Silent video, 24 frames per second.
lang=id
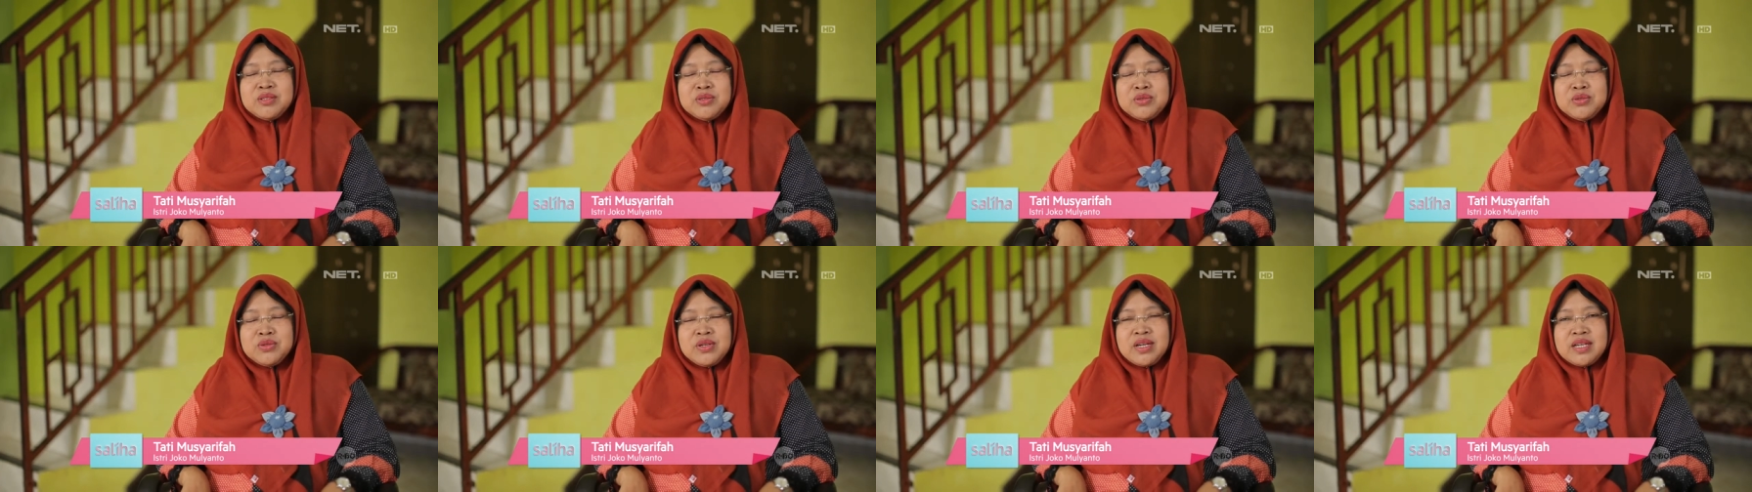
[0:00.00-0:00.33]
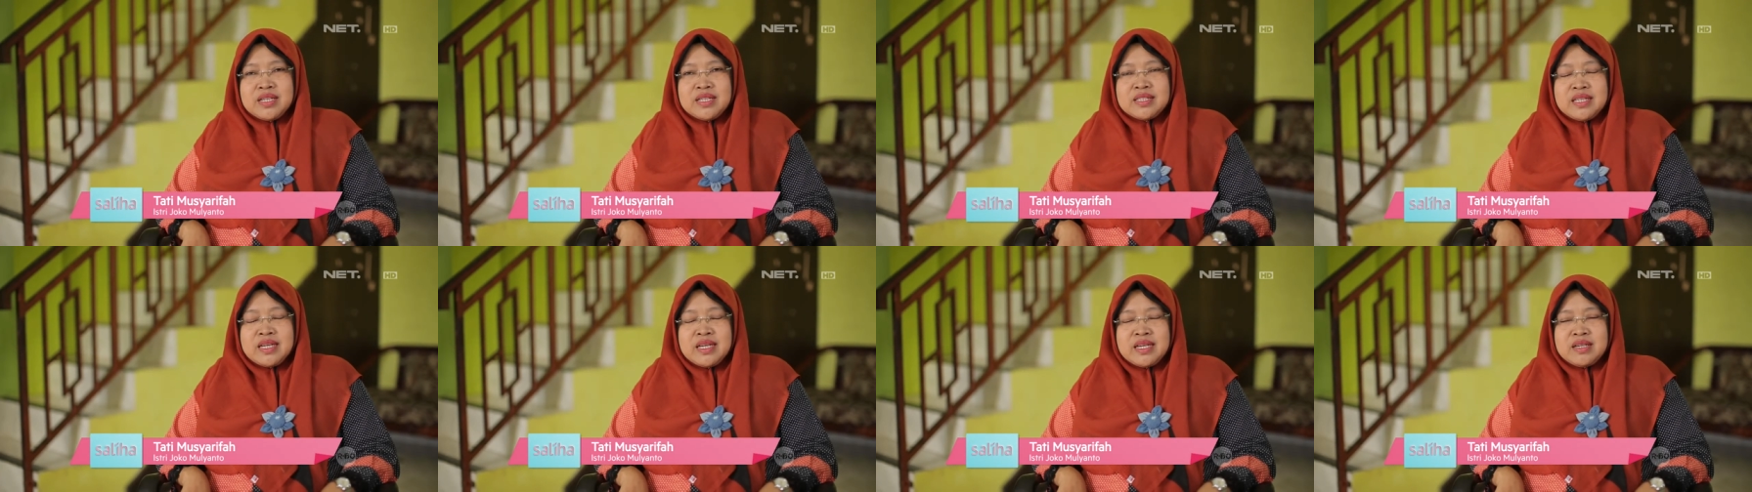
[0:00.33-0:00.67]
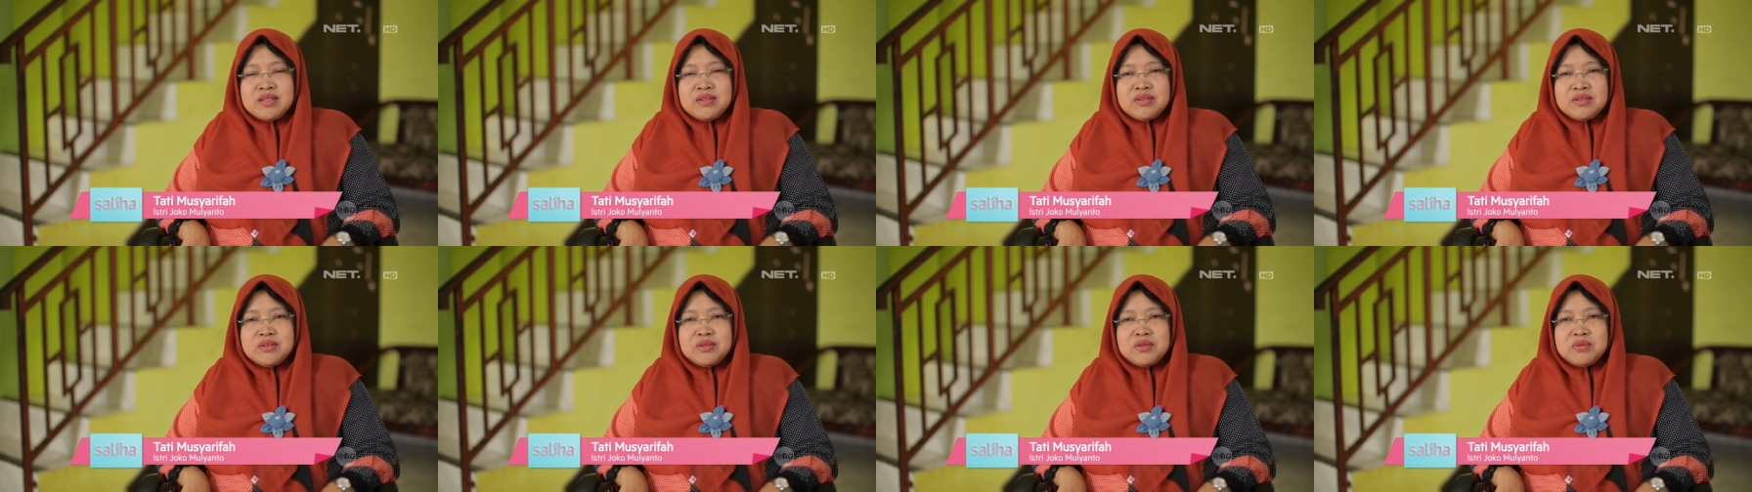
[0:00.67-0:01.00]
dulu kan kita
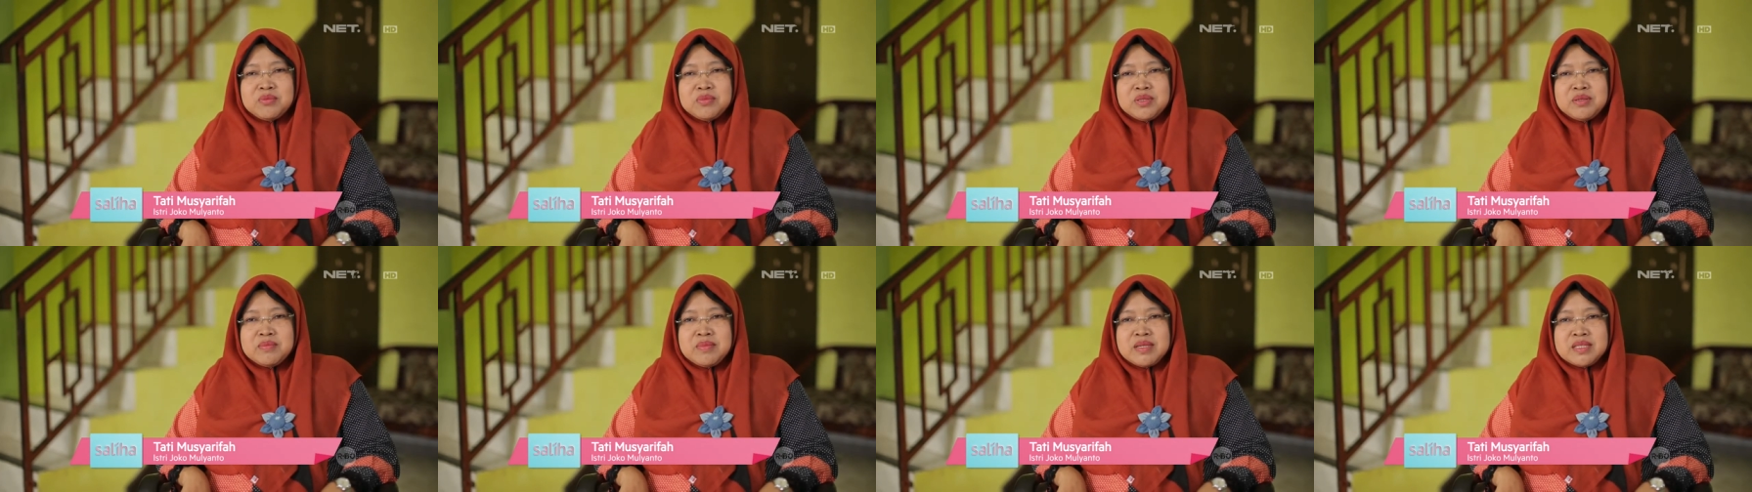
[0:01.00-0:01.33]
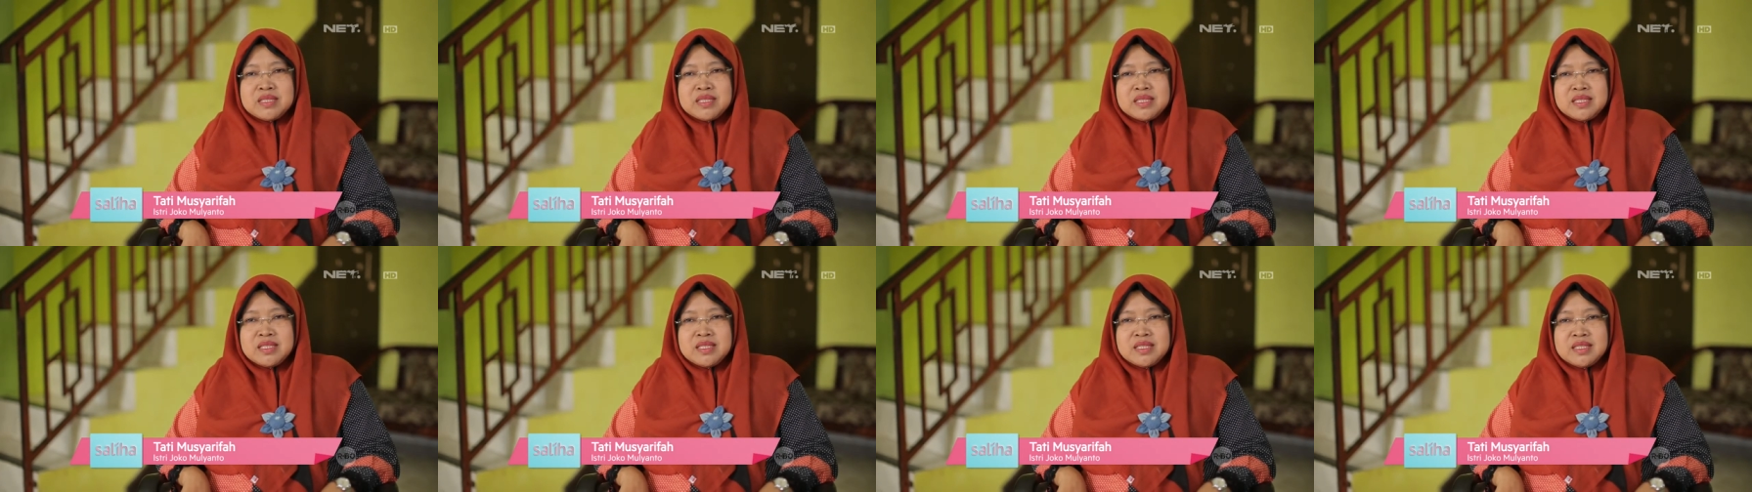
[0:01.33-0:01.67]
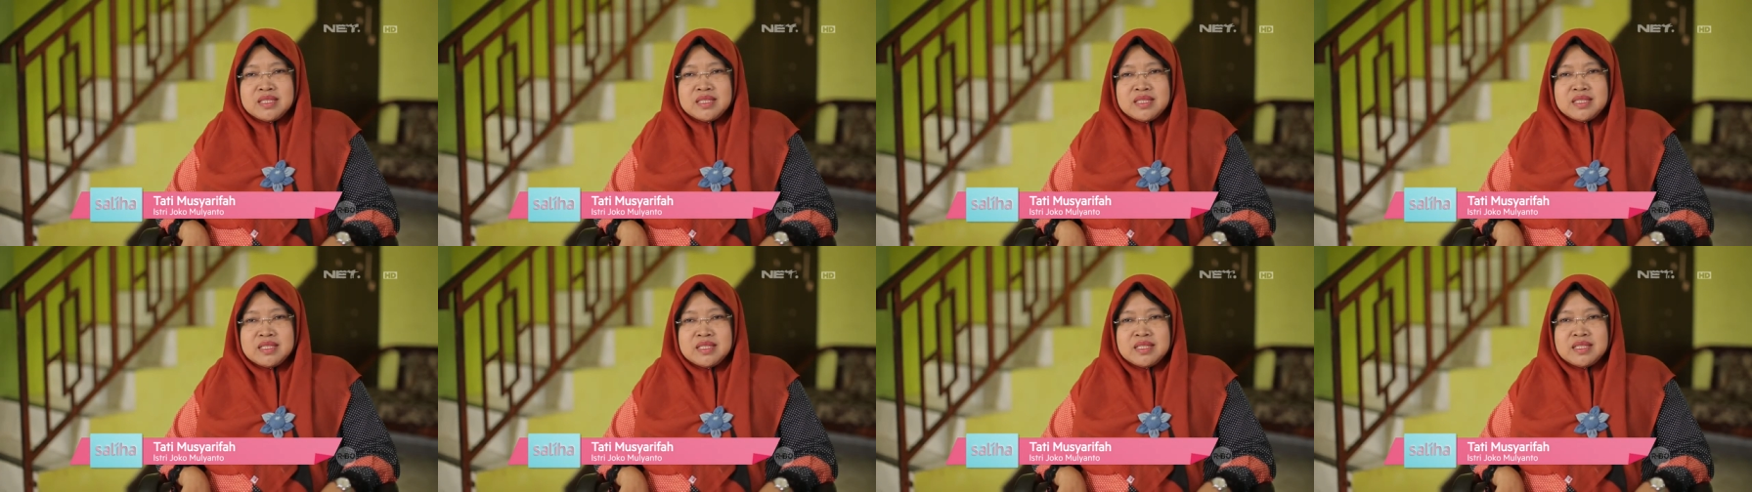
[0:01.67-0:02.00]
ekonomi masih
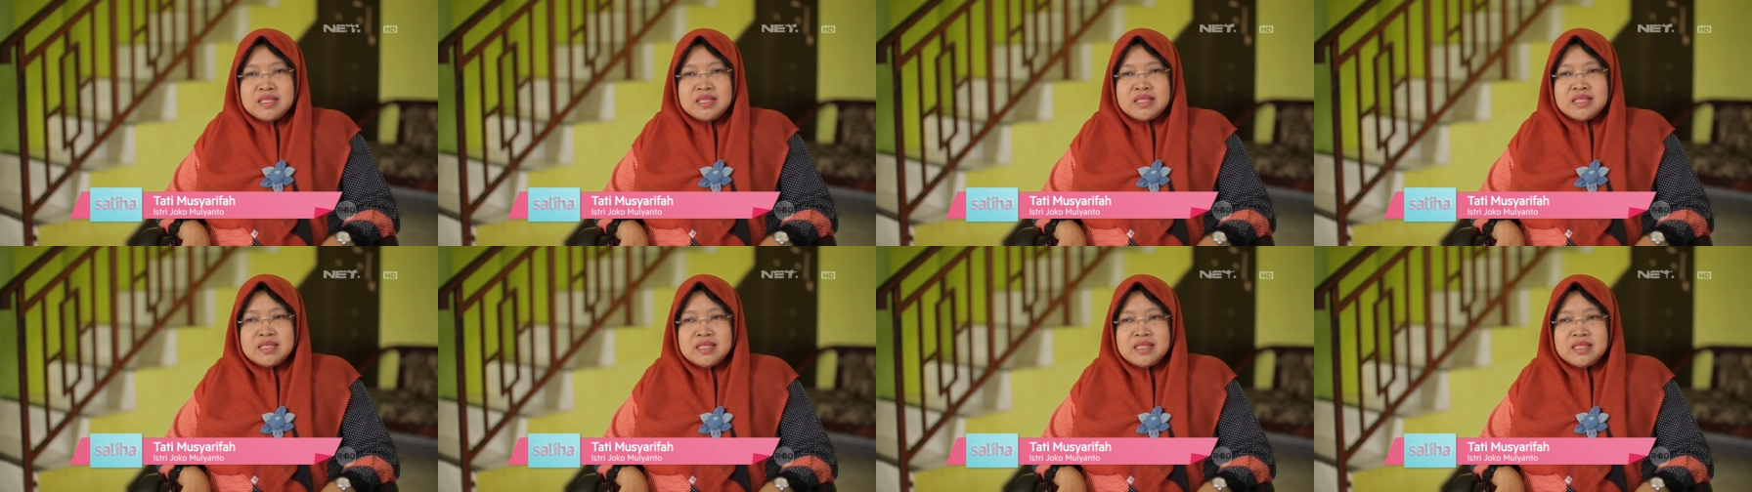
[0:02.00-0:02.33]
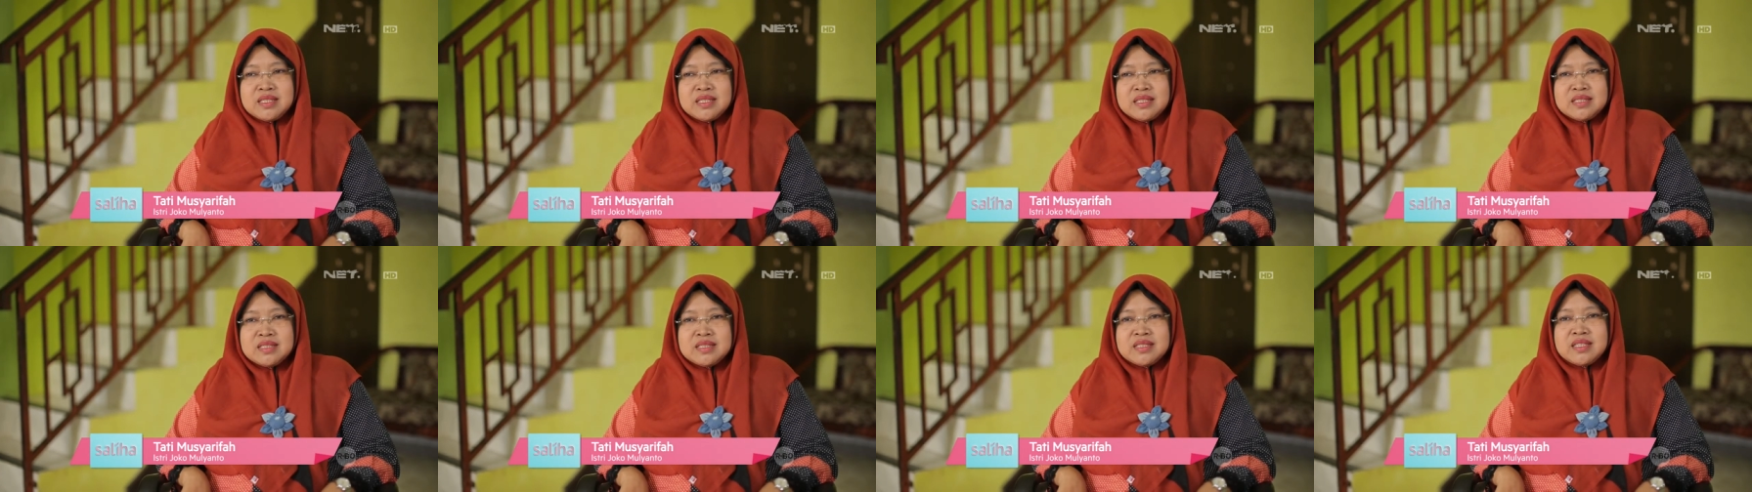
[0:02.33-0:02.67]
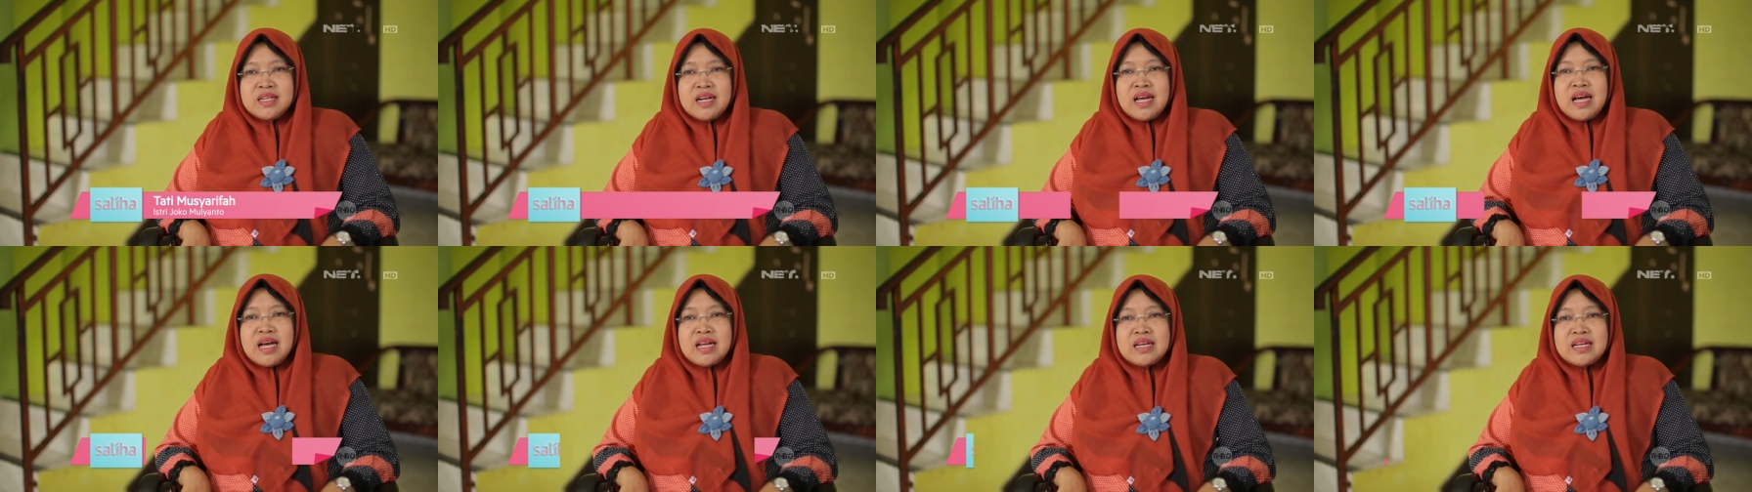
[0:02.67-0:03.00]
uh,
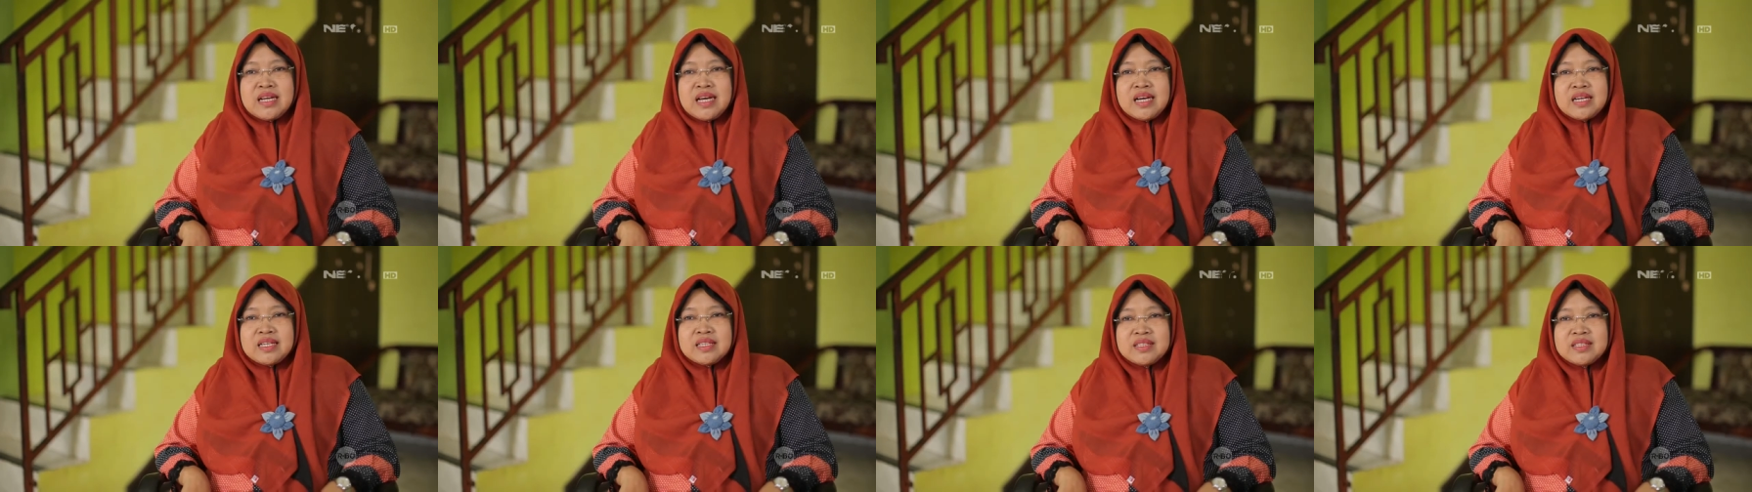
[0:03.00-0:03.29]
sederhana